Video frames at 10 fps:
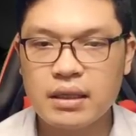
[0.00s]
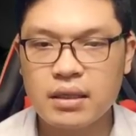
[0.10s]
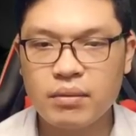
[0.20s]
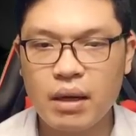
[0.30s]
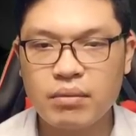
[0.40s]

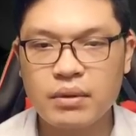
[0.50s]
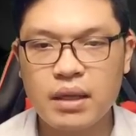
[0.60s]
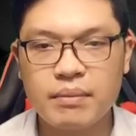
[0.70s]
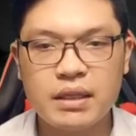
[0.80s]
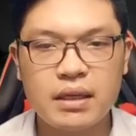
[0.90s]
trong lòng
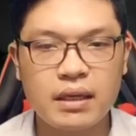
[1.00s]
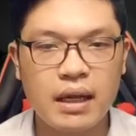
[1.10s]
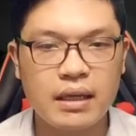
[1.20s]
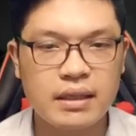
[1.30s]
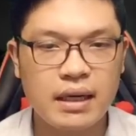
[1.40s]
thậm chí dâng
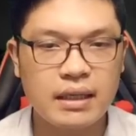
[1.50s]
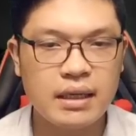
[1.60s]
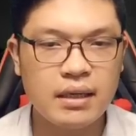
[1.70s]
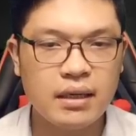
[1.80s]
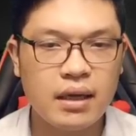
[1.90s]
lên sát
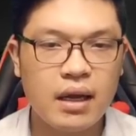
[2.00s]
ý.